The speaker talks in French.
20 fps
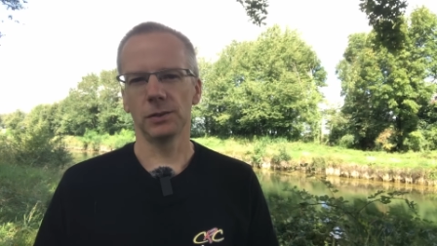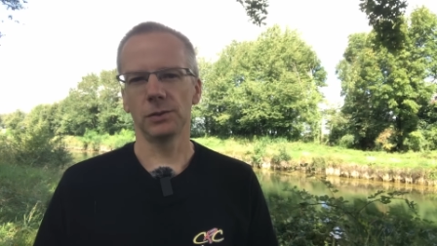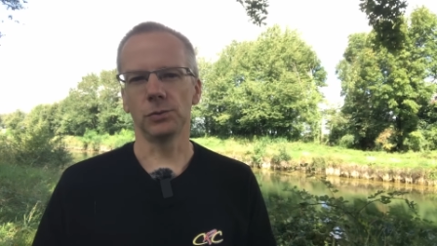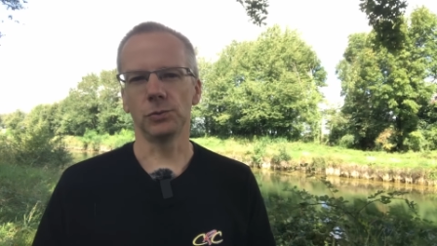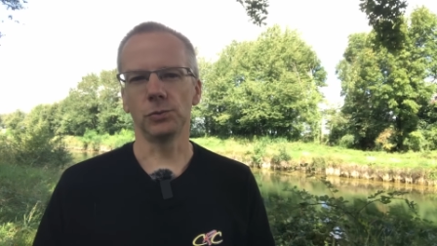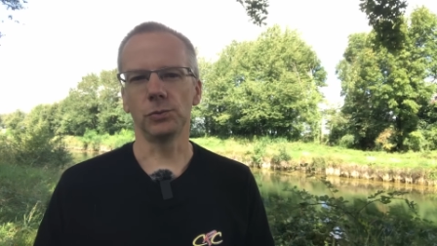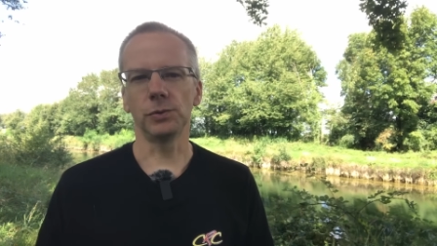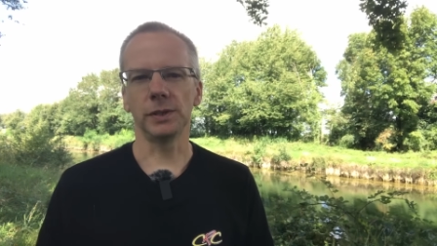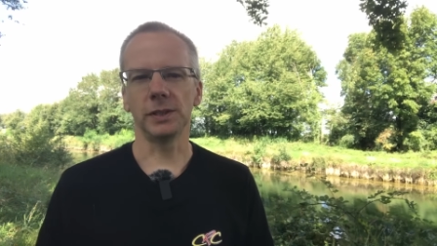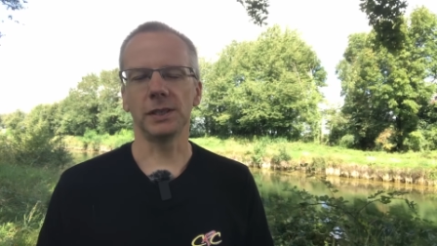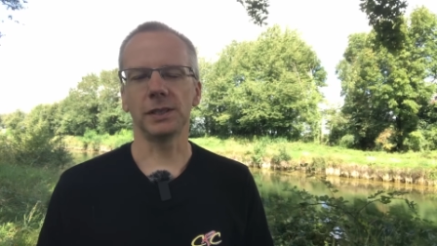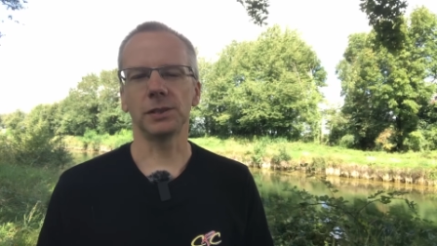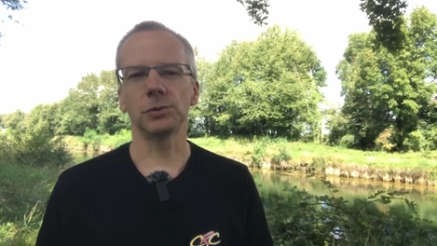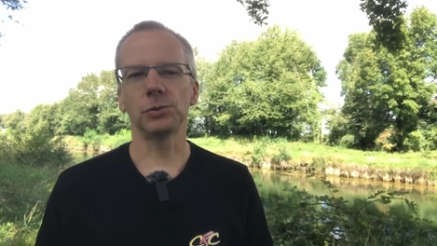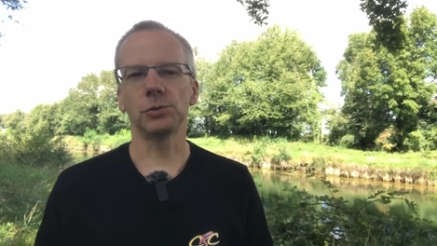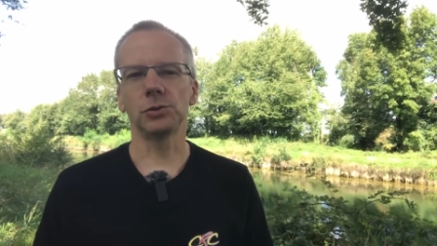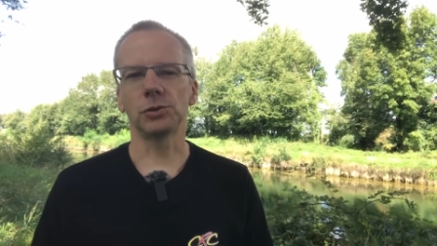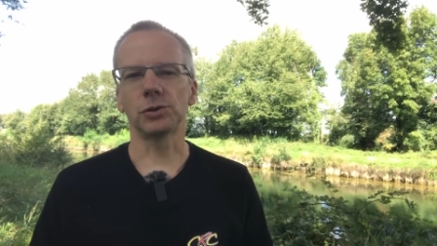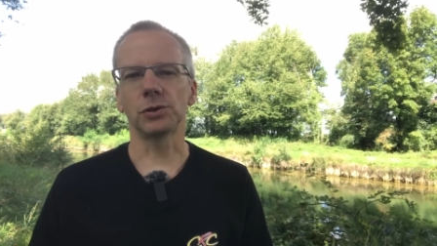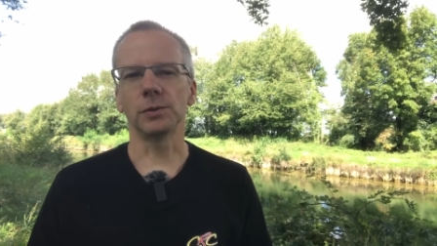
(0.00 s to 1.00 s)
où ils
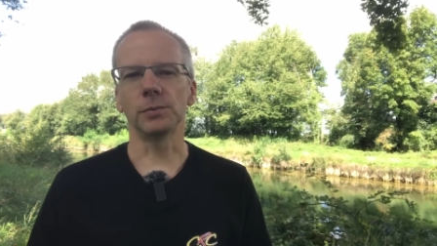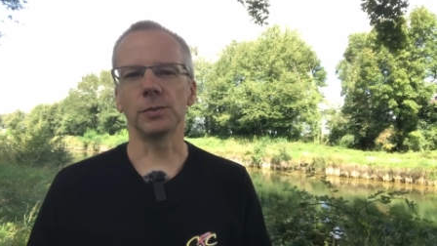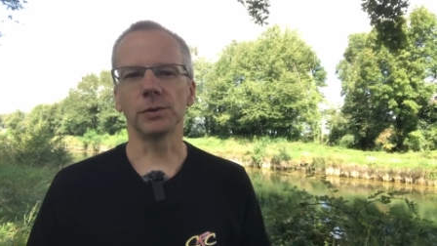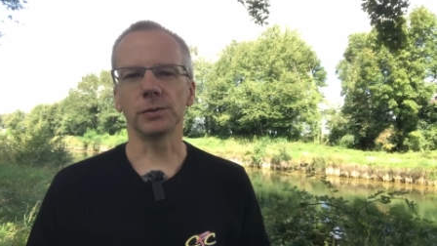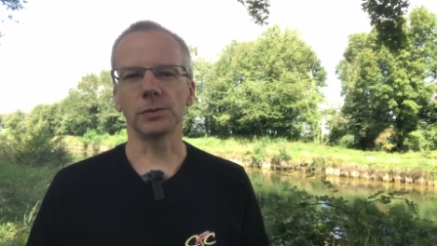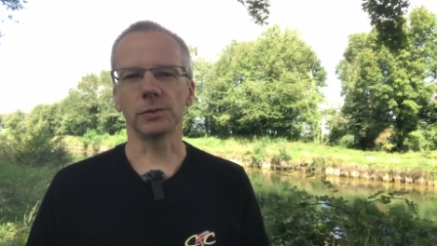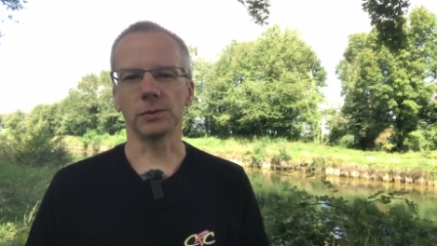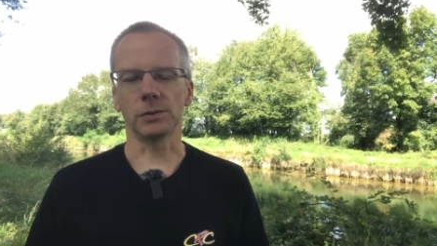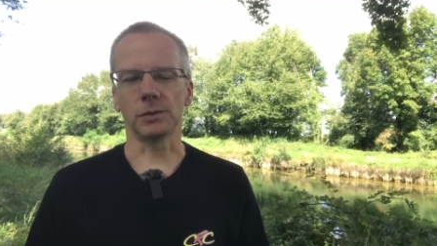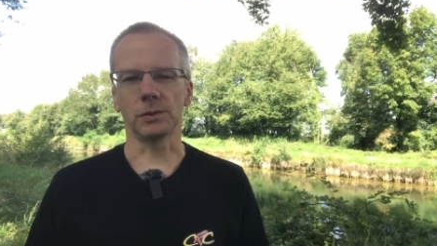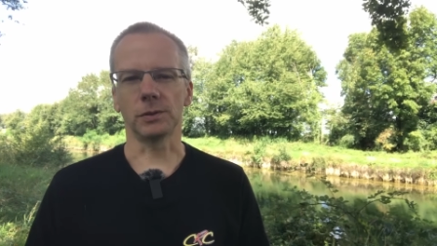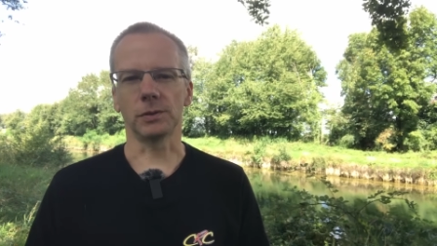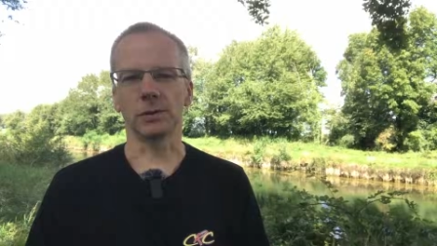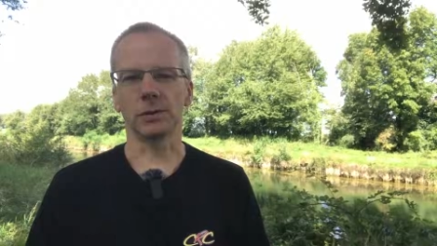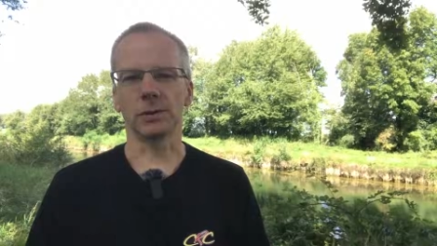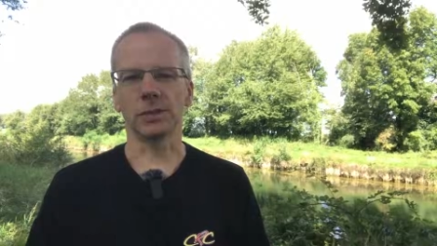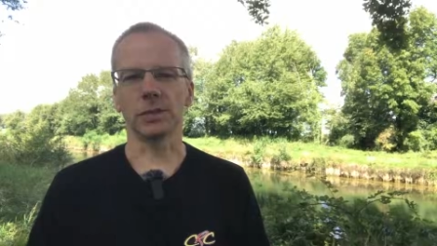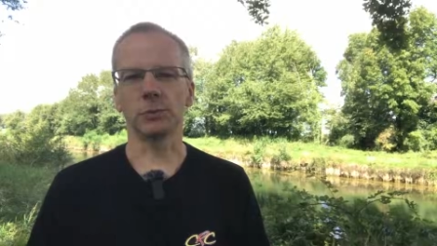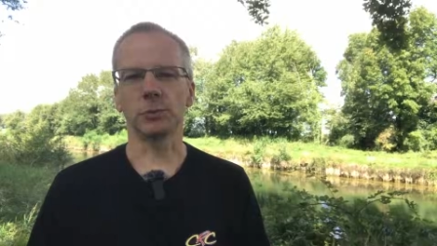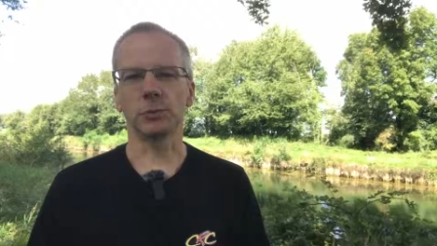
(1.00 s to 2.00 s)
discutent justement de cette